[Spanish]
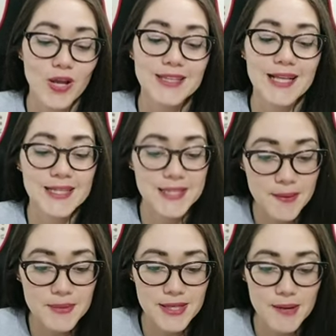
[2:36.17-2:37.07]
durante el
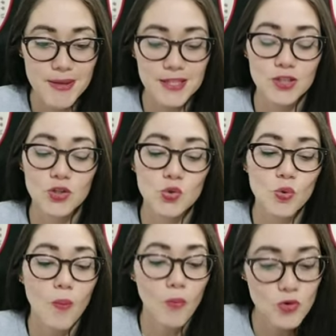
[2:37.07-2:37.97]
trámite del partido
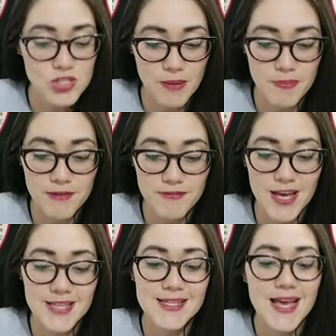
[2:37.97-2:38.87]
tuvo muchas
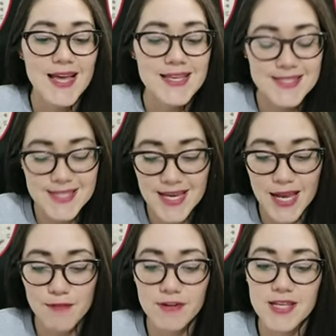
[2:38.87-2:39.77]
pifias,
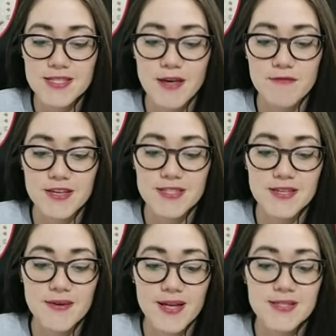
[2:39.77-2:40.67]
siguen las falencias
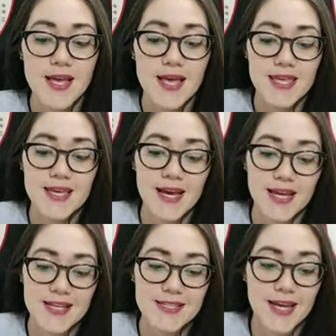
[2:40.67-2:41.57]
defensivas y que
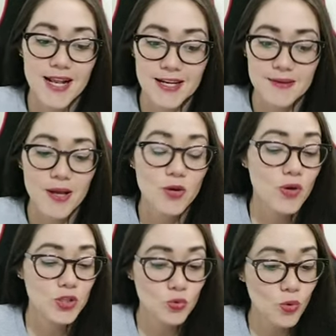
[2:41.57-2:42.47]
gracias que el rival
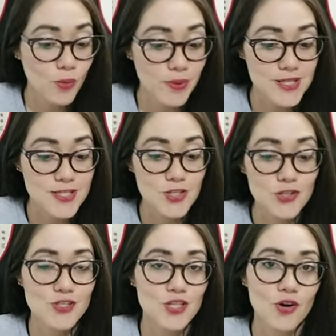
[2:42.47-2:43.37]
no estuvo
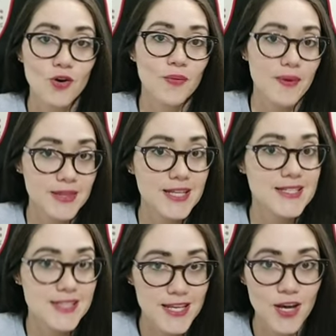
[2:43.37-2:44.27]
preciso, sino obviamente
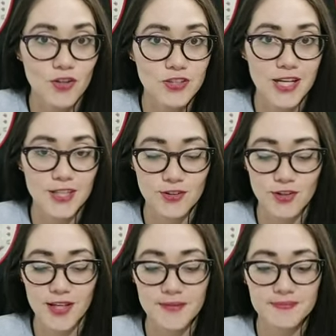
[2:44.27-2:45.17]
que sería otra
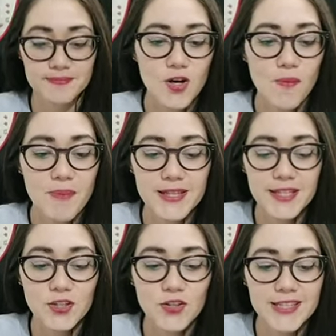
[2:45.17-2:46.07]
victoria. historia.
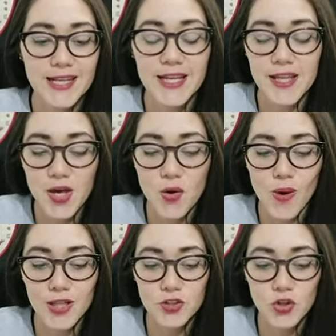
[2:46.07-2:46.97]
Completando esta línea de
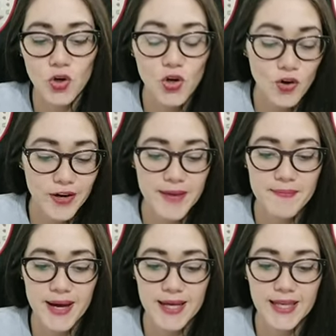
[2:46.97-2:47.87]
4 con Lora y
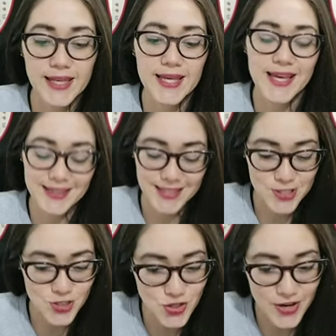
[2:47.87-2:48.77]
Pasquini, que
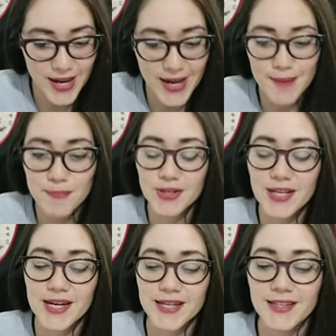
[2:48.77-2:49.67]
atención acá
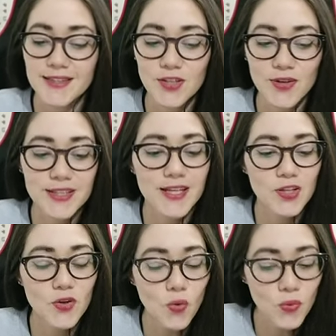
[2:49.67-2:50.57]
porque el argentino ha
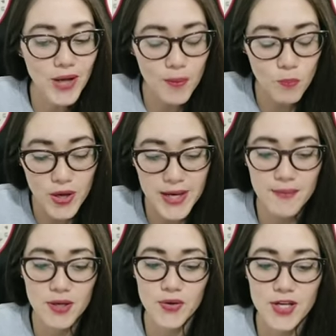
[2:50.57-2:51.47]
tenido una
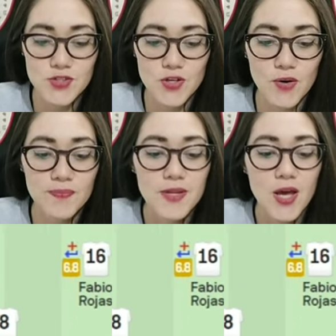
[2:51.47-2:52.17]
buena valoración,